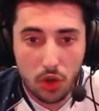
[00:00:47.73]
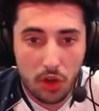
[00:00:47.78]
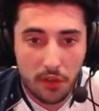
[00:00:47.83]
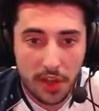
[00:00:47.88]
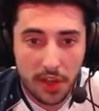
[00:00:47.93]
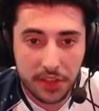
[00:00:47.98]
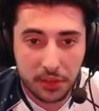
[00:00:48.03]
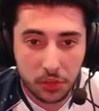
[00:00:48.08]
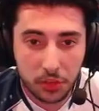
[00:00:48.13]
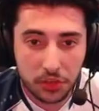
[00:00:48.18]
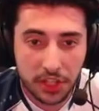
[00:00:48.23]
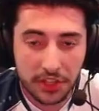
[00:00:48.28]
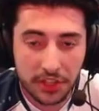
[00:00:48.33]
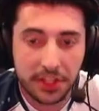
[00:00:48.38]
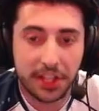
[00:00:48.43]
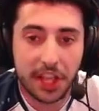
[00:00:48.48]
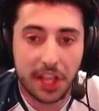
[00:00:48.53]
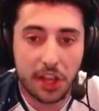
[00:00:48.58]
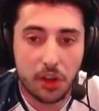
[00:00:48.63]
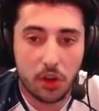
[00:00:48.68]
on va
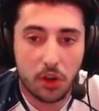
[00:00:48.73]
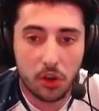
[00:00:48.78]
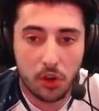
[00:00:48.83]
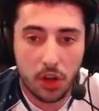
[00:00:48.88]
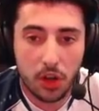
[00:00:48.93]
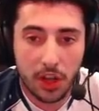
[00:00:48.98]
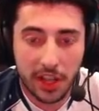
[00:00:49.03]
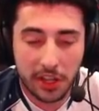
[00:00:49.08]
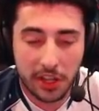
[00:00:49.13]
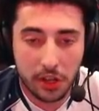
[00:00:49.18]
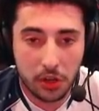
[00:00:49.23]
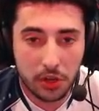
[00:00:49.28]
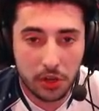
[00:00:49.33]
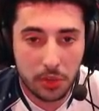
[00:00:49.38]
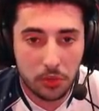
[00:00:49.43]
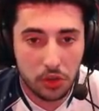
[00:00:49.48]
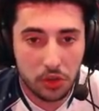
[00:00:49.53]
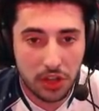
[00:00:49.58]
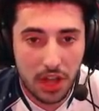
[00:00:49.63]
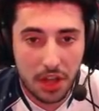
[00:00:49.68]
contre-attaquer avec, un
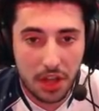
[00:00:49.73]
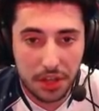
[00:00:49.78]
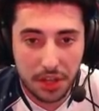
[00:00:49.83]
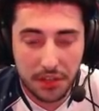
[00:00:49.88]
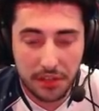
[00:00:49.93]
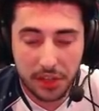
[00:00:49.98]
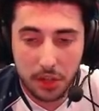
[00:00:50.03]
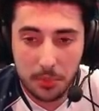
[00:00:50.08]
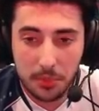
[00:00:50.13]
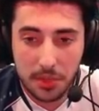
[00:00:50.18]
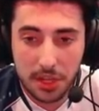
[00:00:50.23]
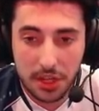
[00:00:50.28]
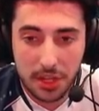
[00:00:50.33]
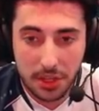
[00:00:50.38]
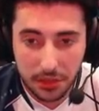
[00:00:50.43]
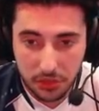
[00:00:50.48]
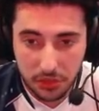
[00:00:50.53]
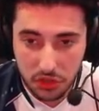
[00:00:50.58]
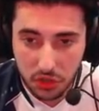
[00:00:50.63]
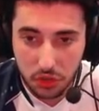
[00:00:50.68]
golem de glace, avec un bélier,
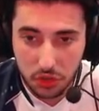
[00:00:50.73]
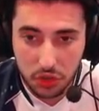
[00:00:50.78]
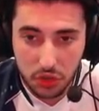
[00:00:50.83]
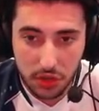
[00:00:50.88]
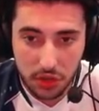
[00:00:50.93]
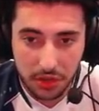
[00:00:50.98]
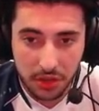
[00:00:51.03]
ce genre de choses.